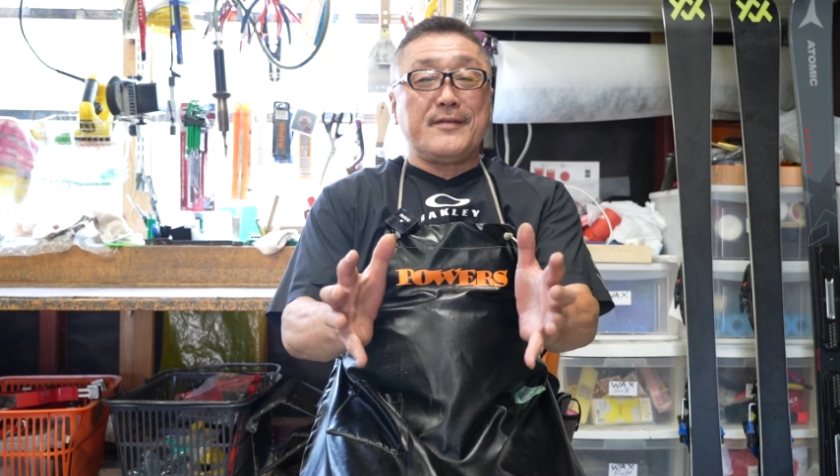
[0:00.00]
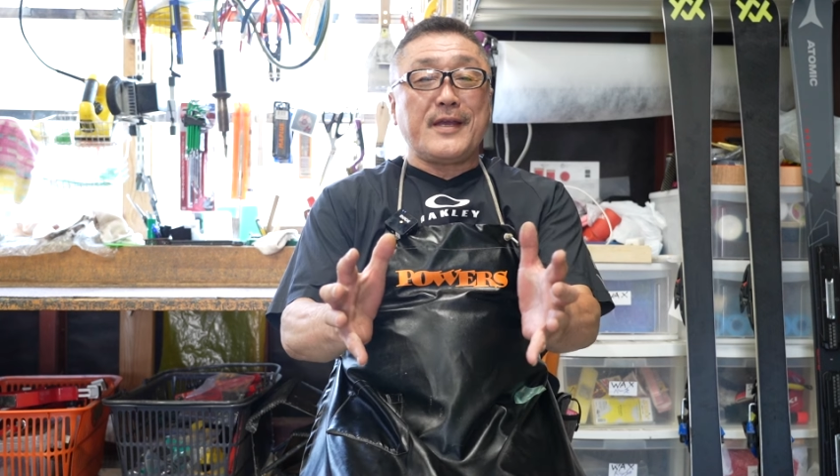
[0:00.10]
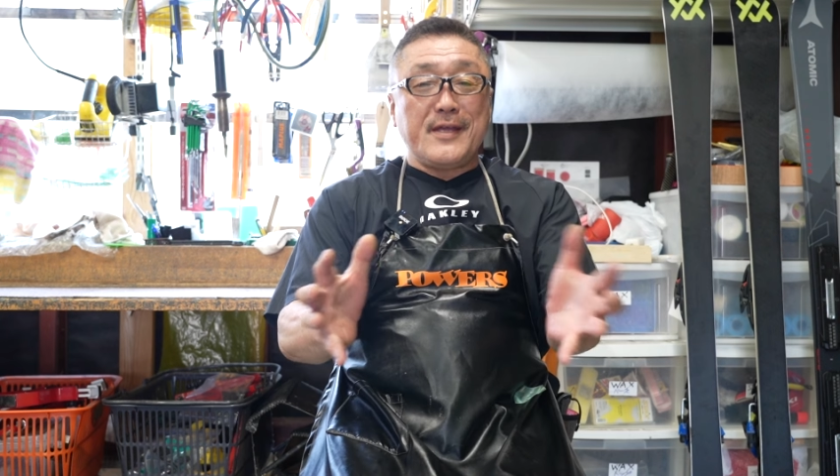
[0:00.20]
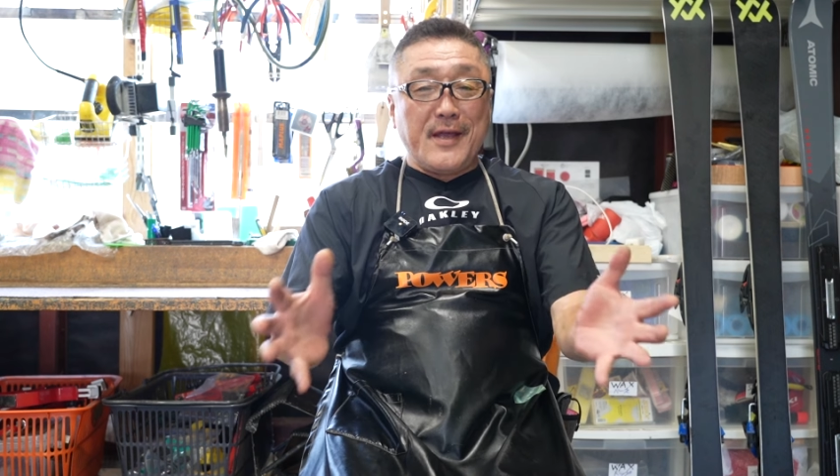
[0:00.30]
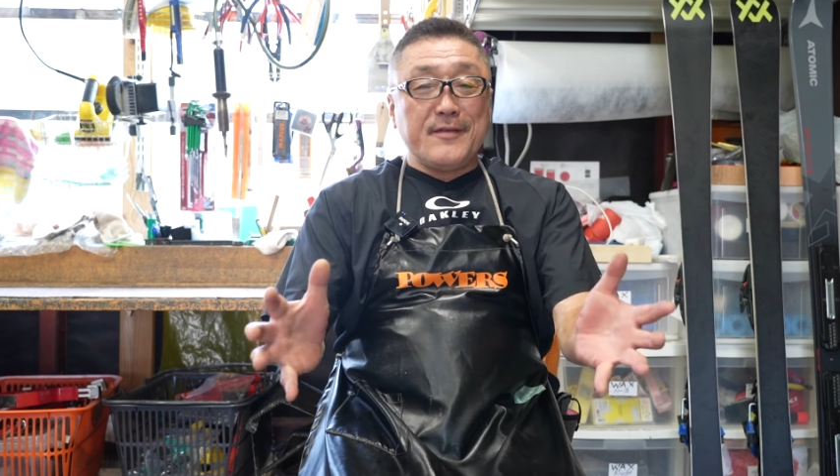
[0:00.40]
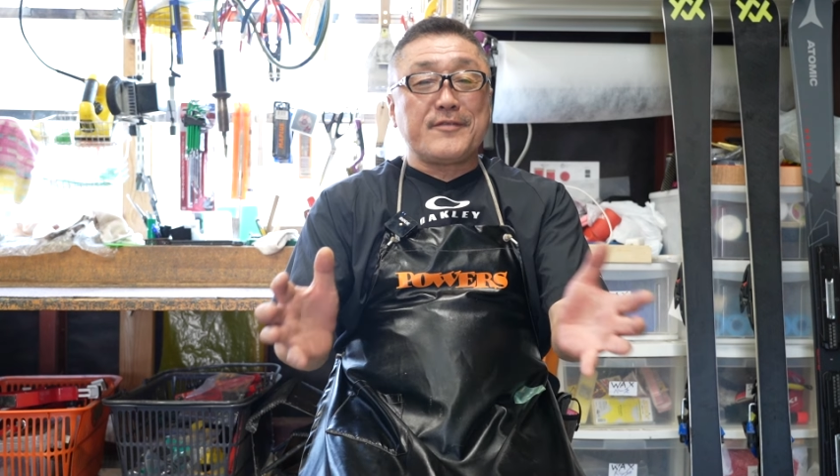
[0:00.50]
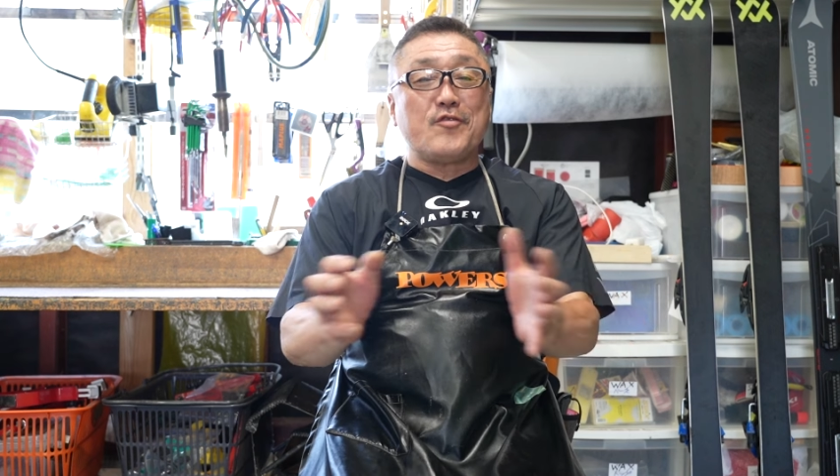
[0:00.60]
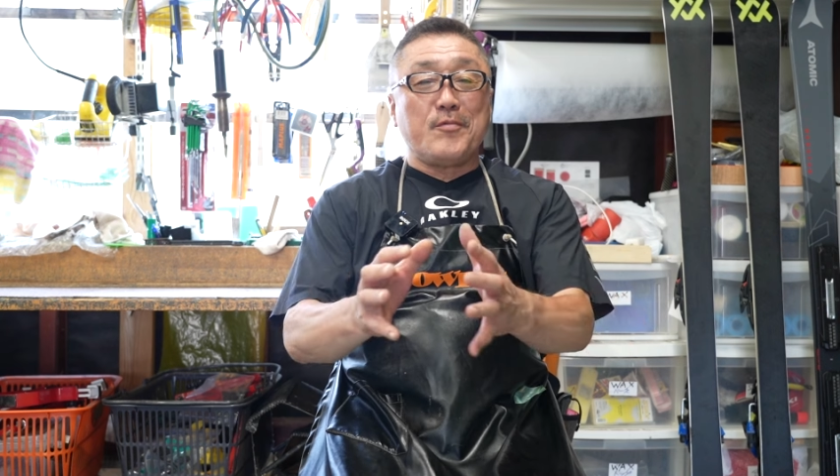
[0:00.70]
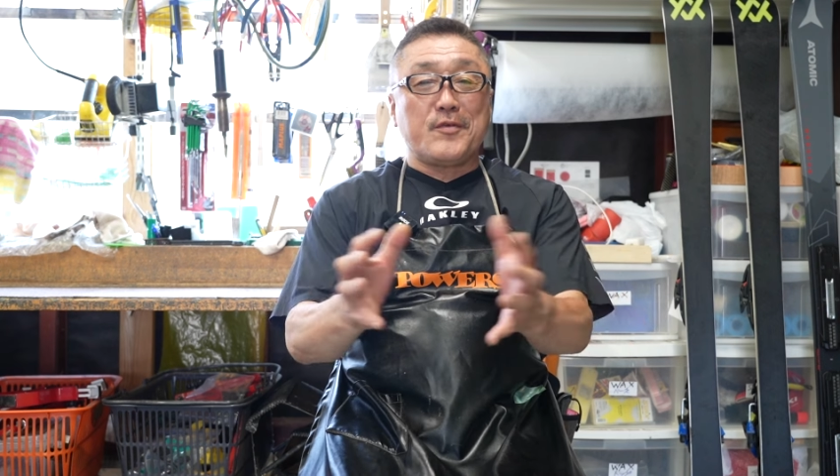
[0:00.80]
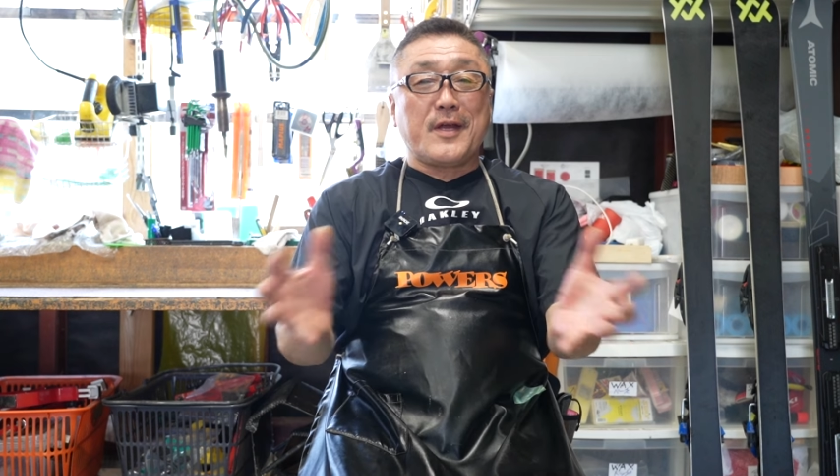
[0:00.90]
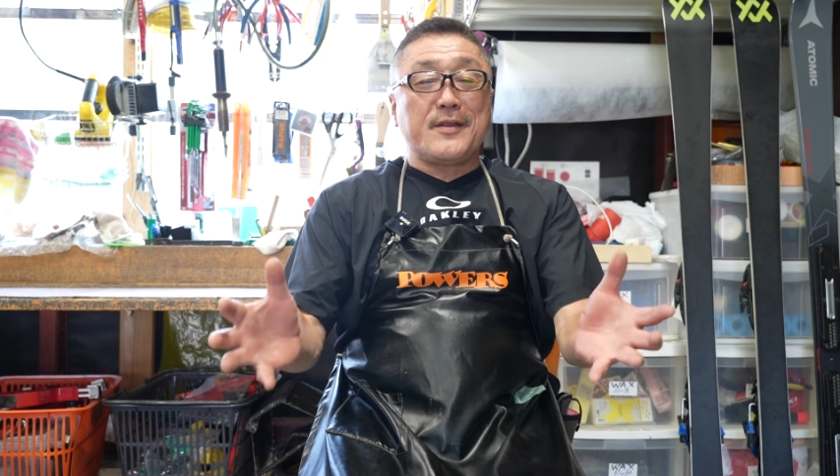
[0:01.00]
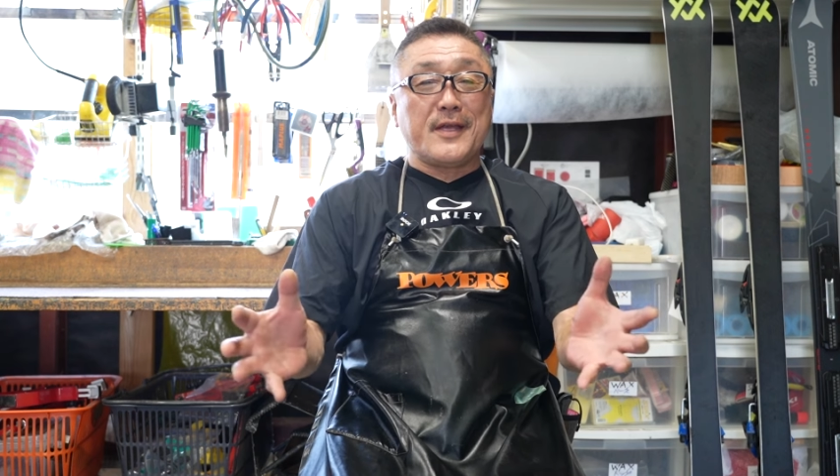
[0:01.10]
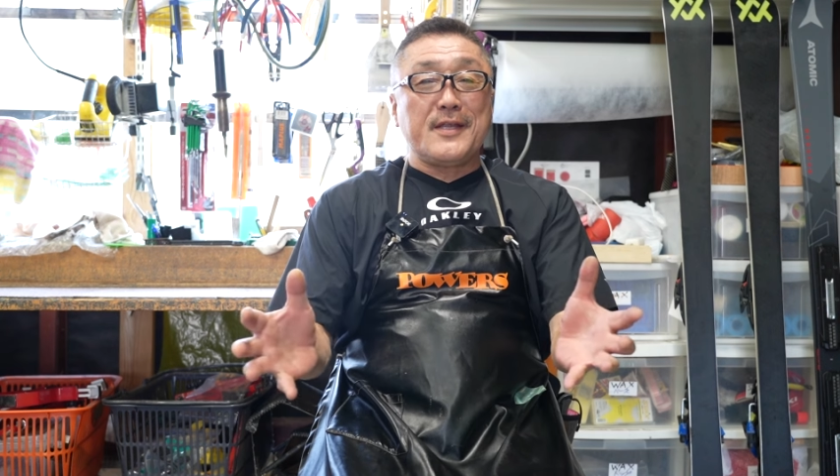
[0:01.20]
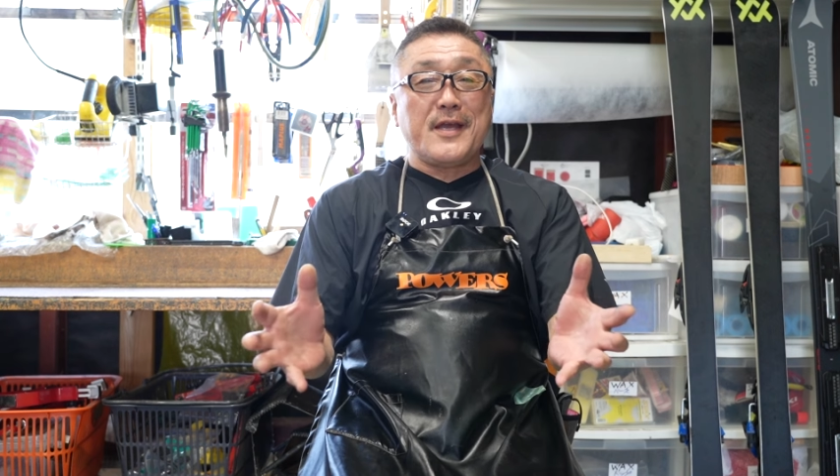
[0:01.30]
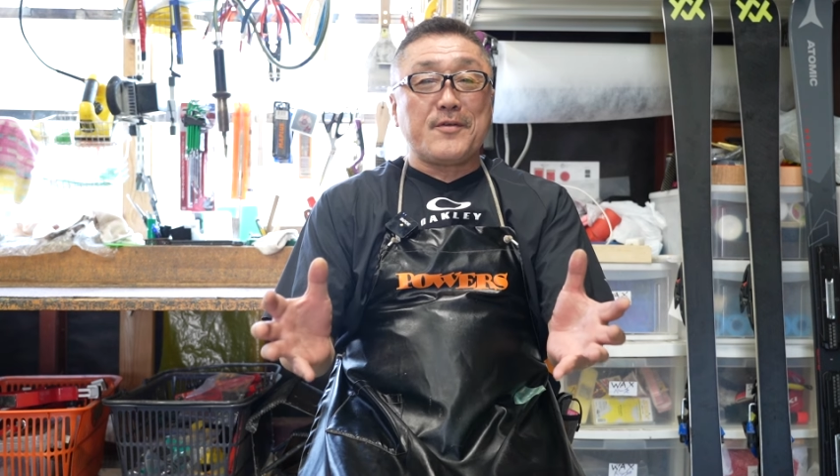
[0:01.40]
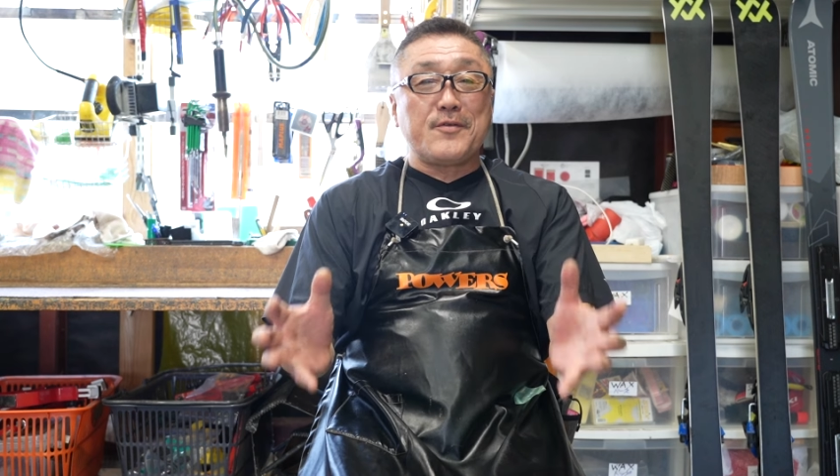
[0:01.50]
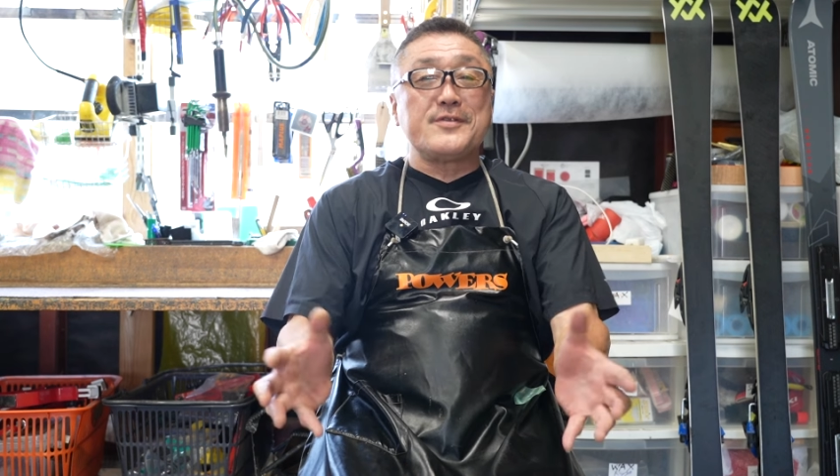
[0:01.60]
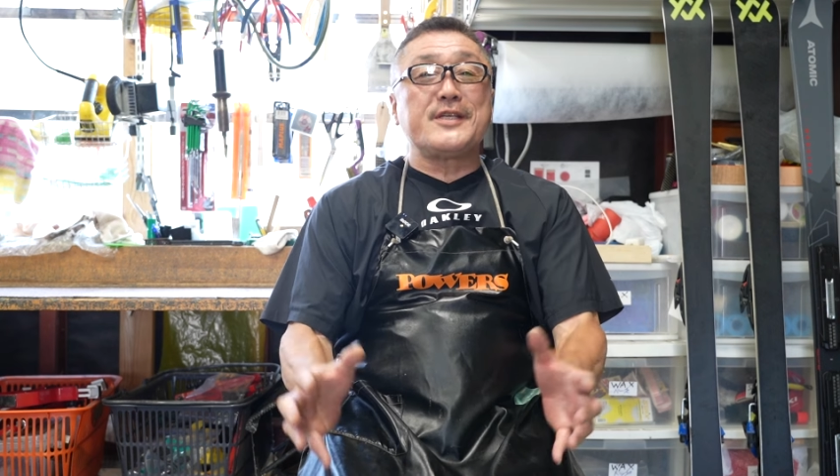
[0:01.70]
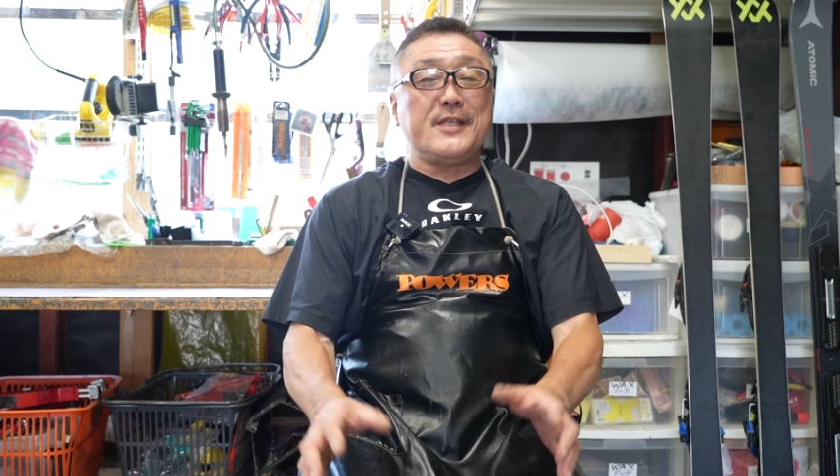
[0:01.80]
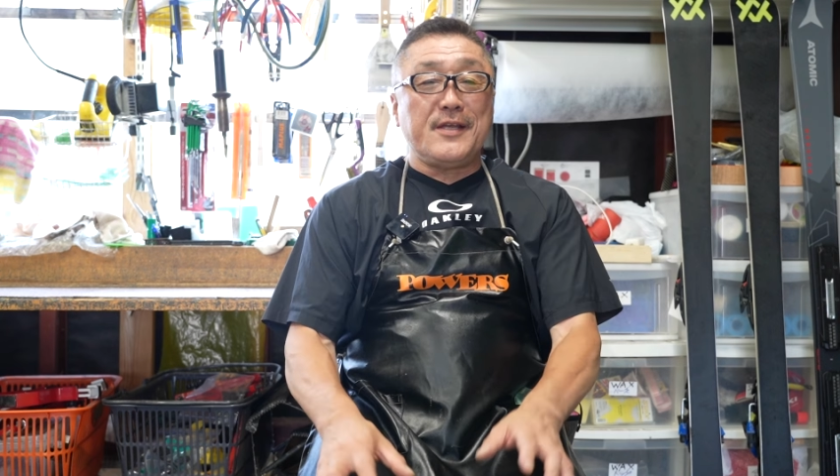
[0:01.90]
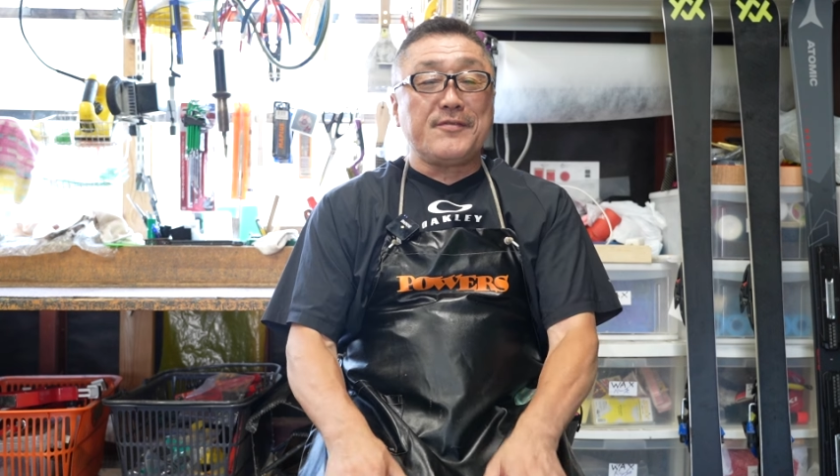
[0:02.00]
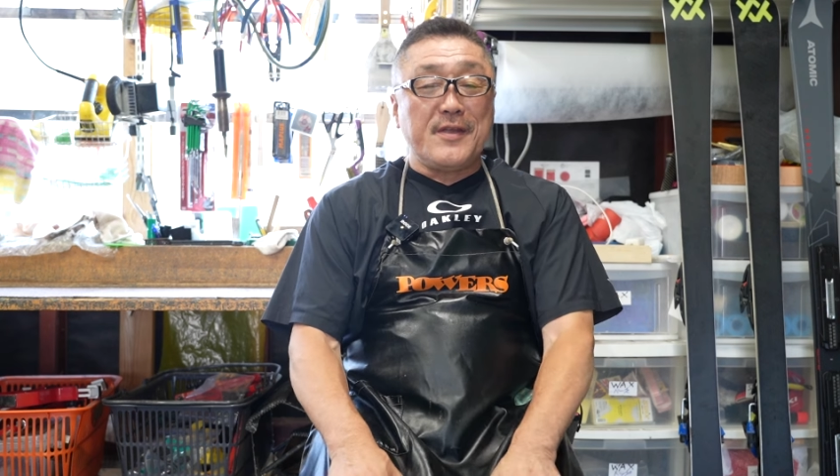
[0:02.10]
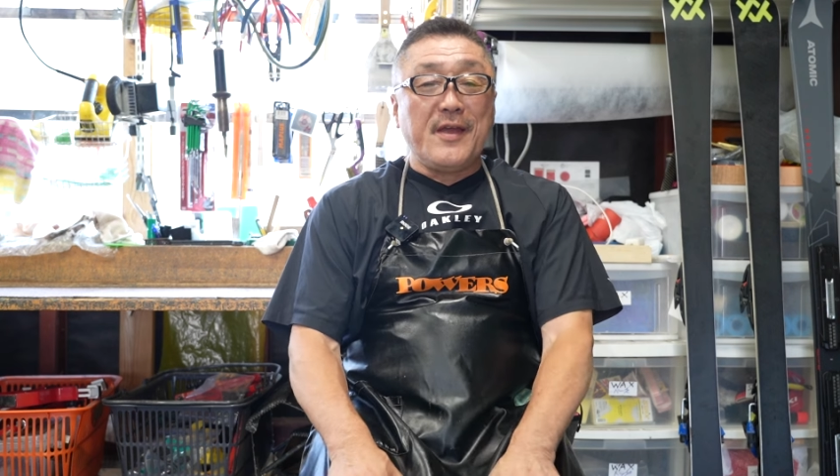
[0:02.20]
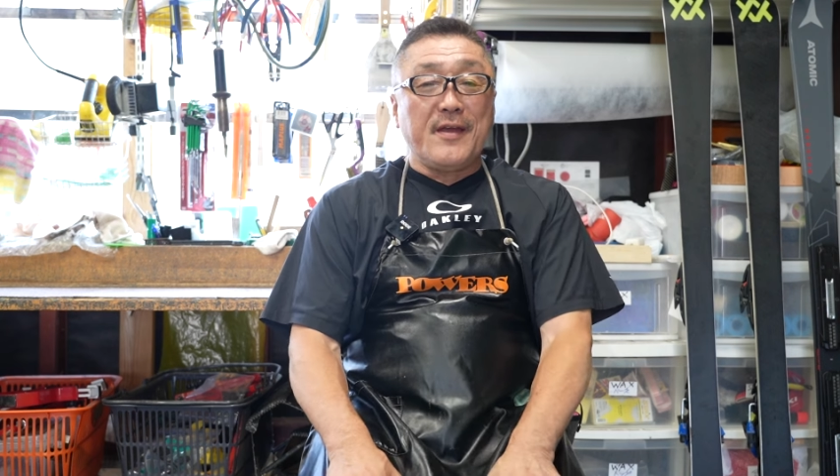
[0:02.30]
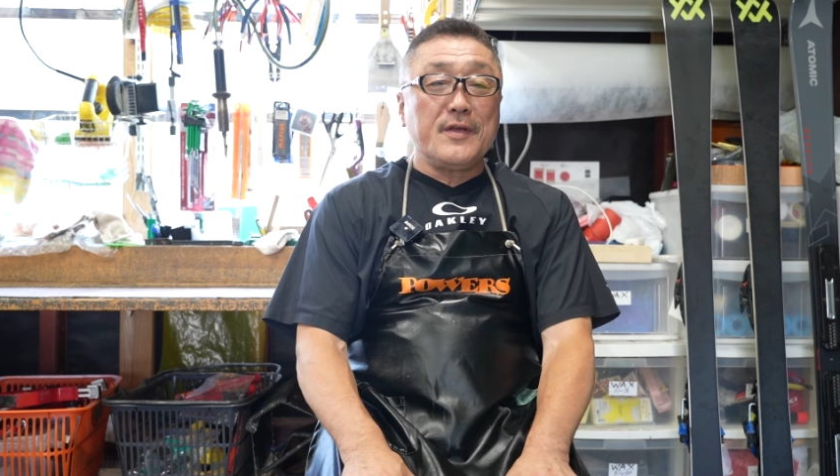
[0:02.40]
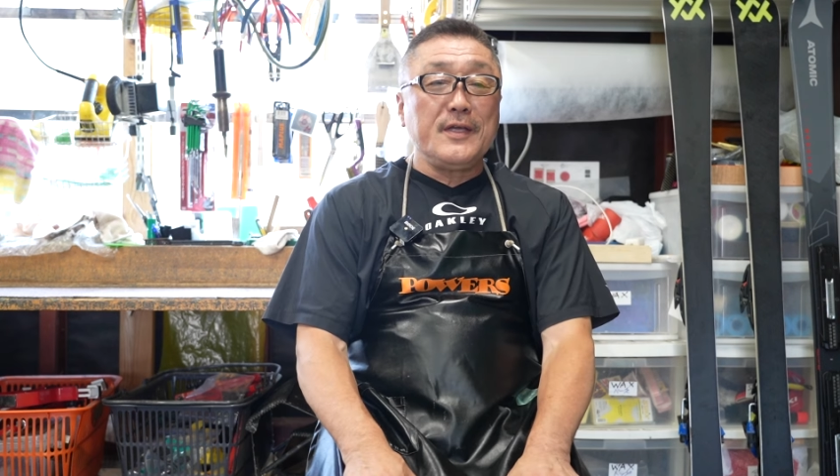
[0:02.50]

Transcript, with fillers: できない、スノーボードができないこの時期にですね、